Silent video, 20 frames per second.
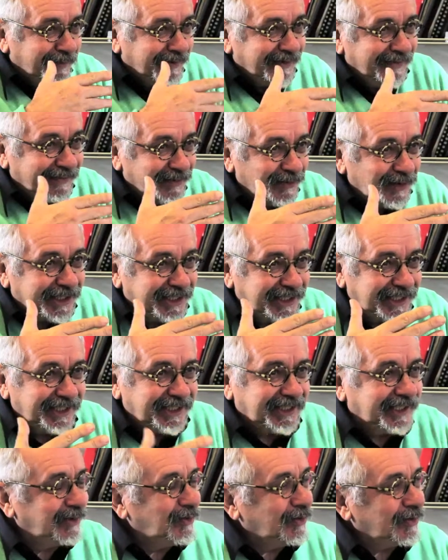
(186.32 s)
por decirlo
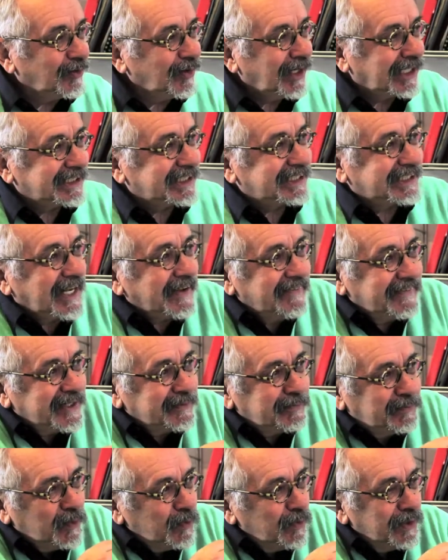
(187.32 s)
así, que yo creo que las instancias
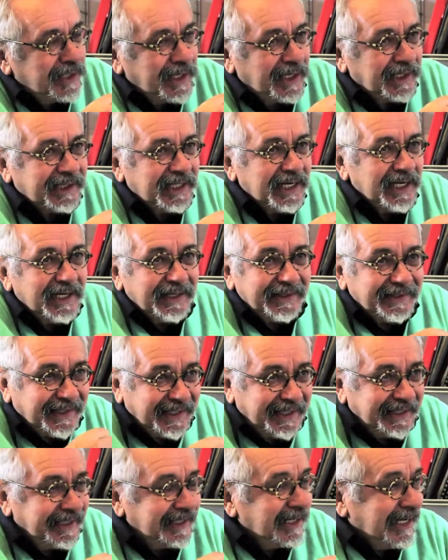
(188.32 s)
públicas
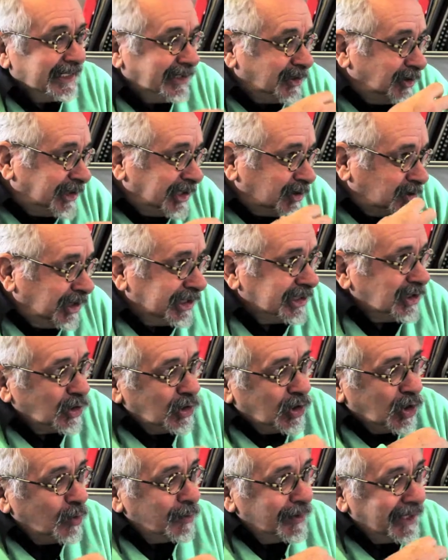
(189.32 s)
tienen, entre otras cosas,
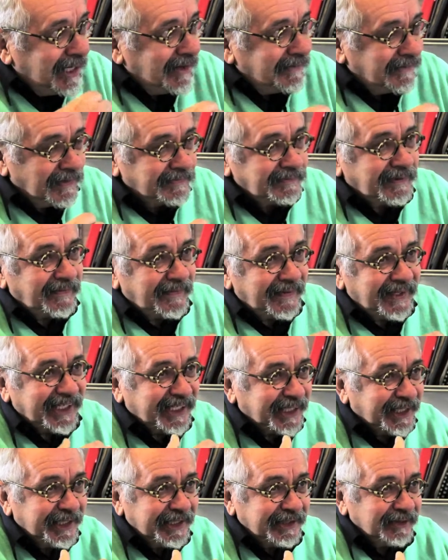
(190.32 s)
la obligación de
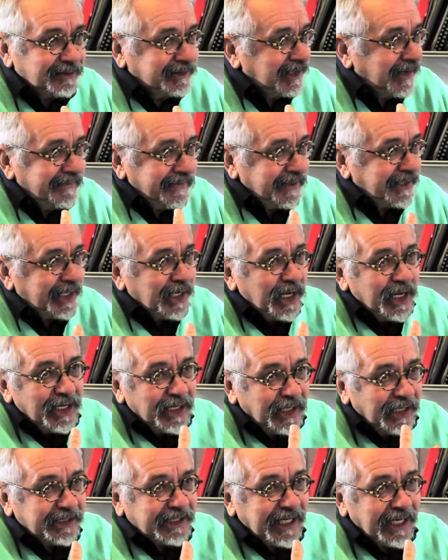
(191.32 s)
dirigir. O sea, es decir,
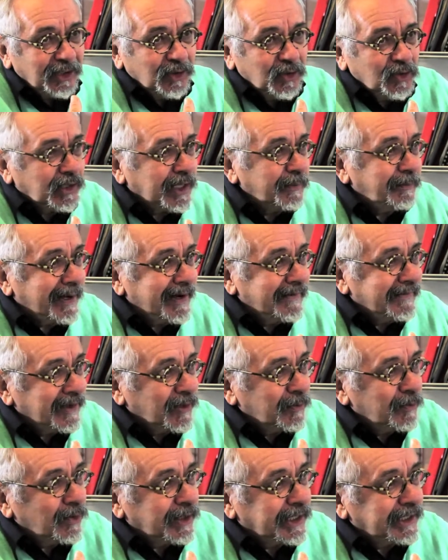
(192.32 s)
que es algo que parece
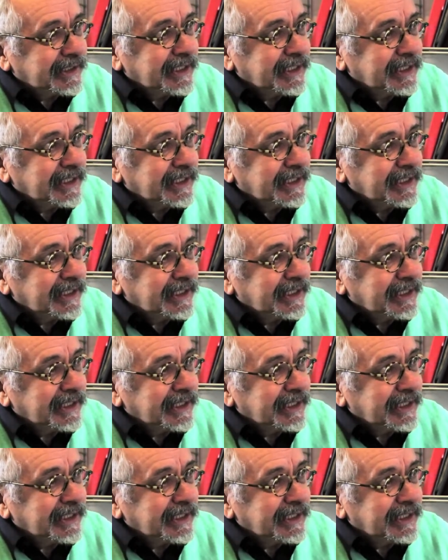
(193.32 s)
como que